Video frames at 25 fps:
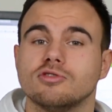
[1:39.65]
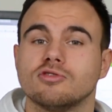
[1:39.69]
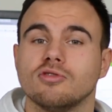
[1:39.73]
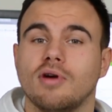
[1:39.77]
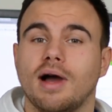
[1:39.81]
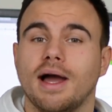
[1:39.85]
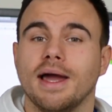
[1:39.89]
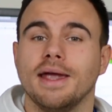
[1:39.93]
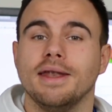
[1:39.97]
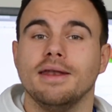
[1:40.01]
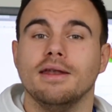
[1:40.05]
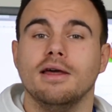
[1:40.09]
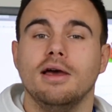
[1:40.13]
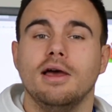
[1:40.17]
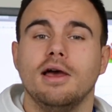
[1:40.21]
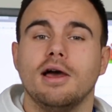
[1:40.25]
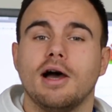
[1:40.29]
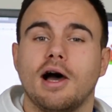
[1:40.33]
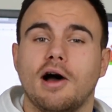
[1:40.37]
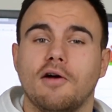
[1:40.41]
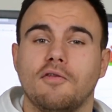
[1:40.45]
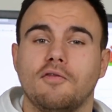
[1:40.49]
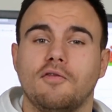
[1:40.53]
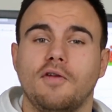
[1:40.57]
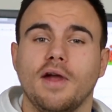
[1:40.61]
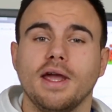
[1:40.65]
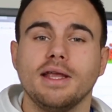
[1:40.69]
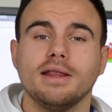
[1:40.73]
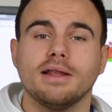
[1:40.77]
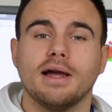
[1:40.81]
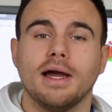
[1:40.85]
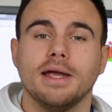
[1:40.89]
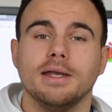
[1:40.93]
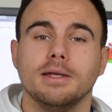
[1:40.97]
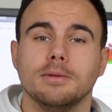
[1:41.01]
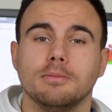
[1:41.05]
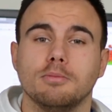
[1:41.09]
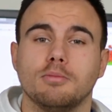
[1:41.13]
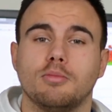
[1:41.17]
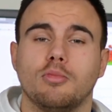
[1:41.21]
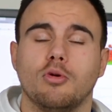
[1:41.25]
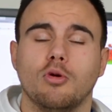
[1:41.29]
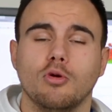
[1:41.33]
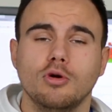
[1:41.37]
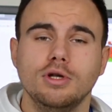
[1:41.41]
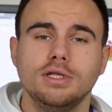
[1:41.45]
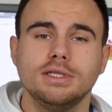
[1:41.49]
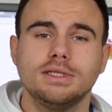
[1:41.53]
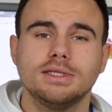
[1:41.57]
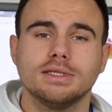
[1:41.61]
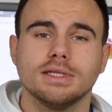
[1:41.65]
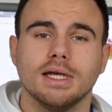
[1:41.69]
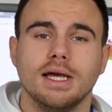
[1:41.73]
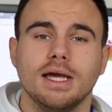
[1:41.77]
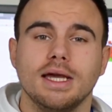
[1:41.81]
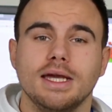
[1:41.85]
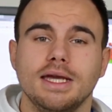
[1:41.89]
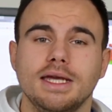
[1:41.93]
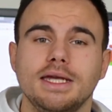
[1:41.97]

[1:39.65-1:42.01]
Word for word: so ein Affekt, ein Impuls,